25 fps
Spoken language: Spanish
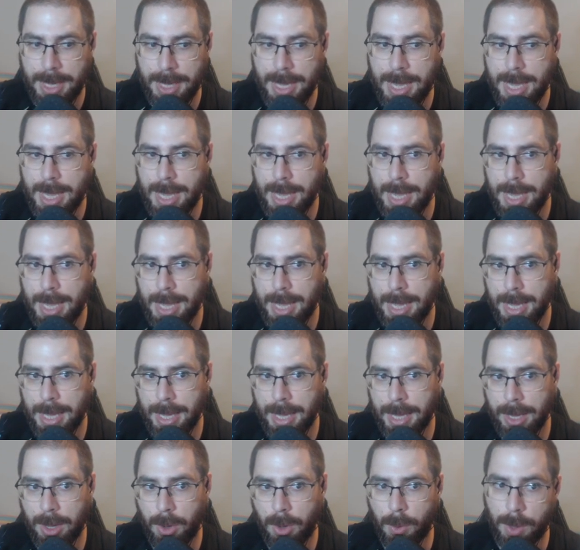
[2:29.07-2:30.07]

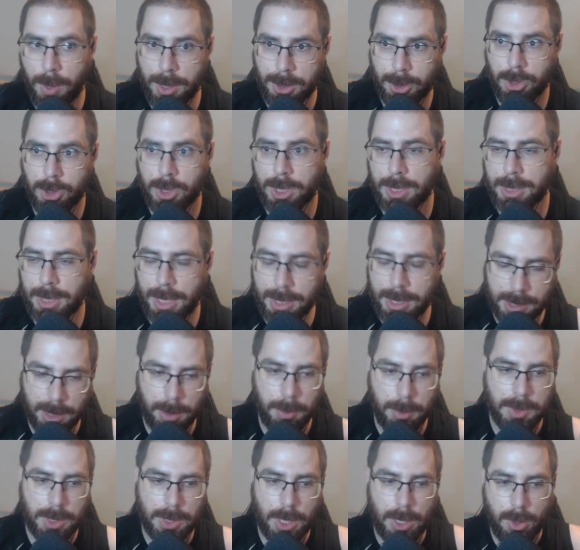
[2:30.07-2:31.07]
y con estos cristales que
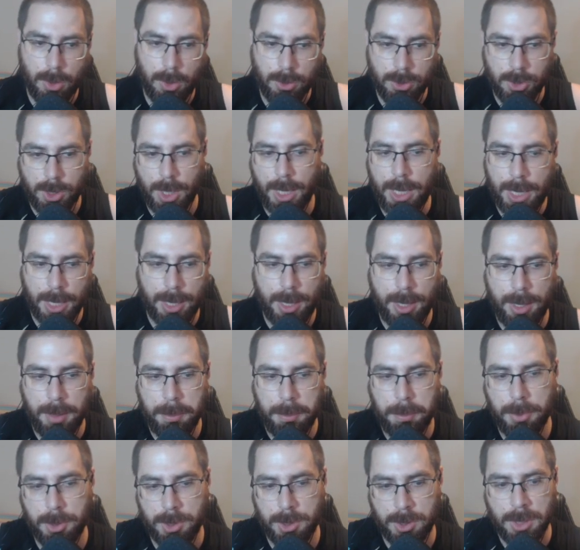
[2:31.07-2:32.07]
vamos a conseguir
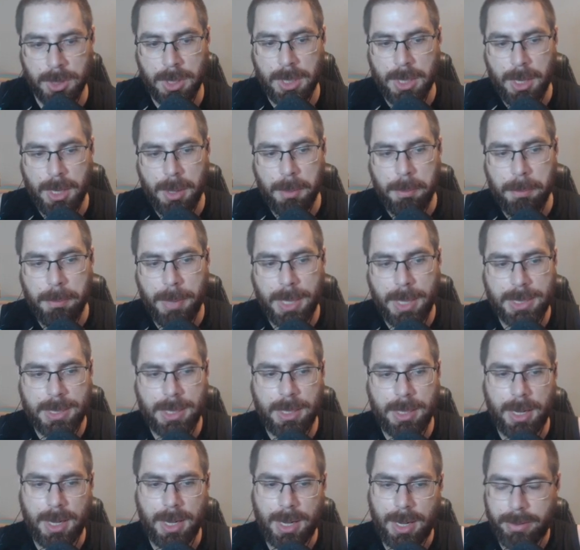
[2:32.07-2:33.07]
aquí, pues va a
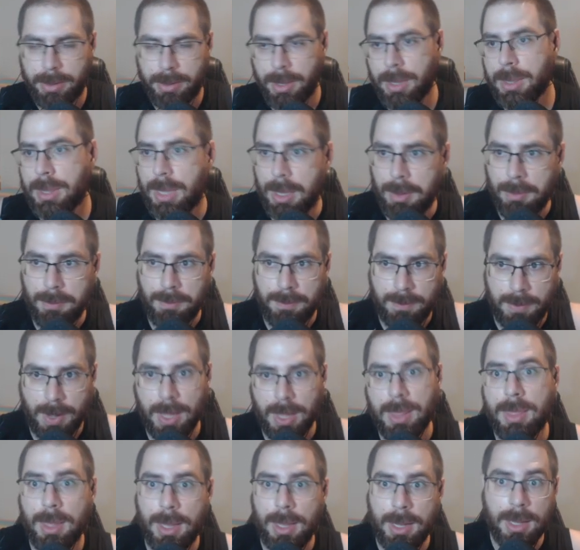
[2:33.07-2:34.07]
ser relativamente
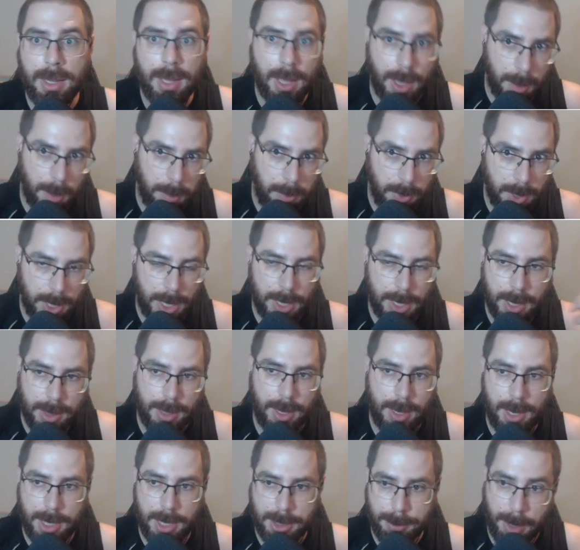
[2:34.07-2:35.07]
fácil de que pueda
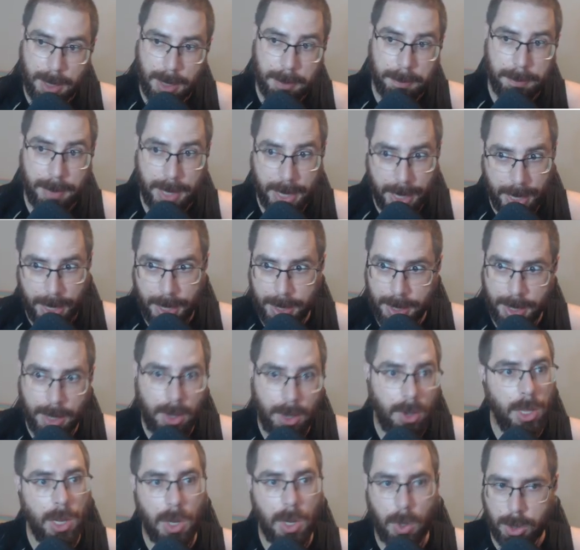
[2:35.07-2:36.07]
alcanzar el Spark para
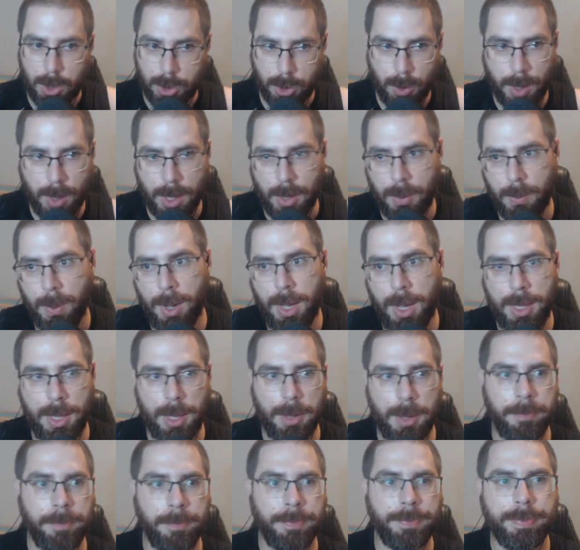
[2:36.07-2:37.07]
ella y lo que surja con
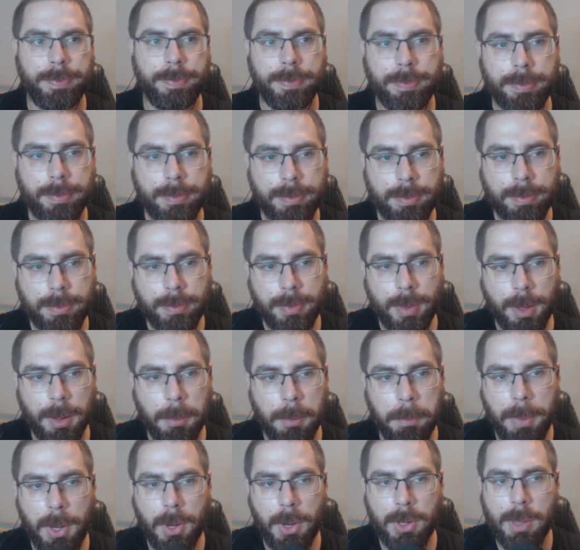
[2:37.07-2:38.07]
ella.
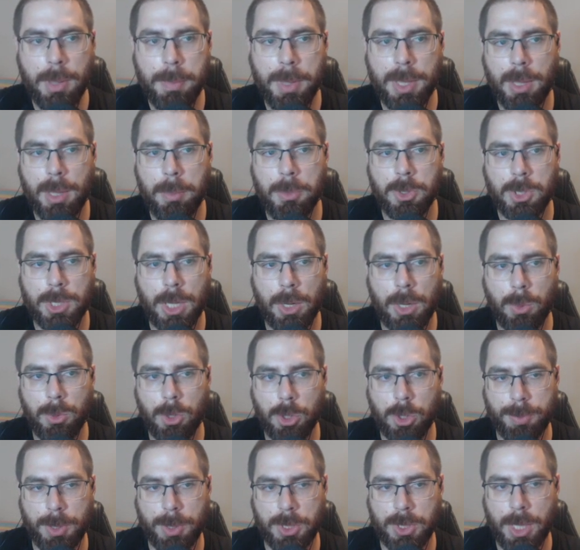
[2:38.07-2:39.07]
Pero también tenemos
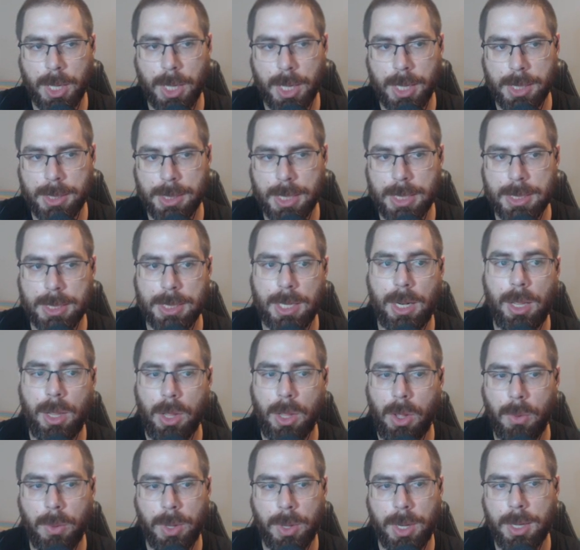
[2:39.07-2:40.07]
algunos personajes que han
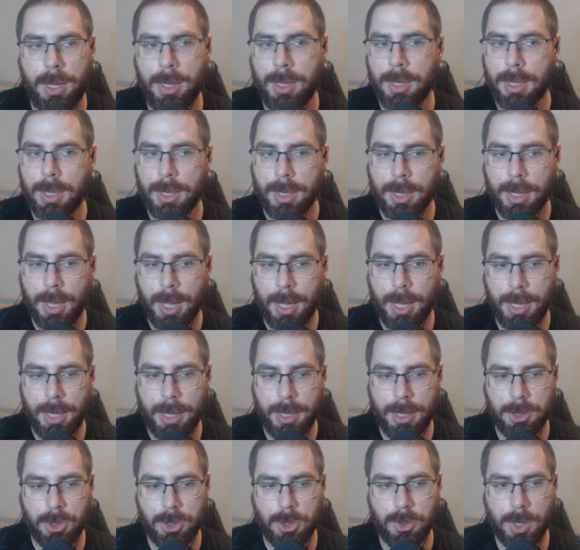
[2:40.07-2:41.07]
salido ahora,
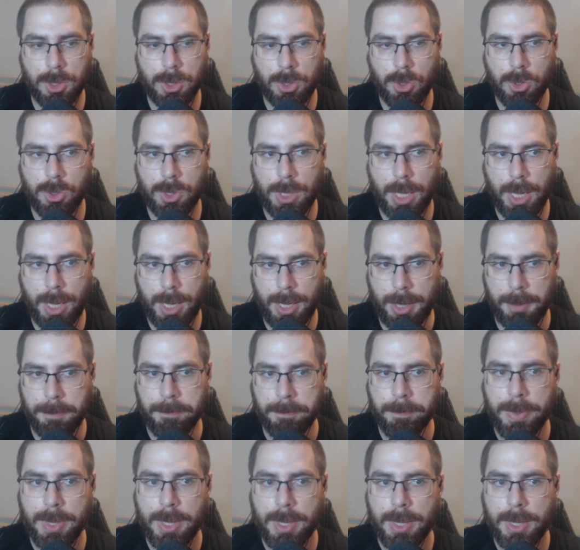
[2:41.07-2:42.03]
que son estos de aquí.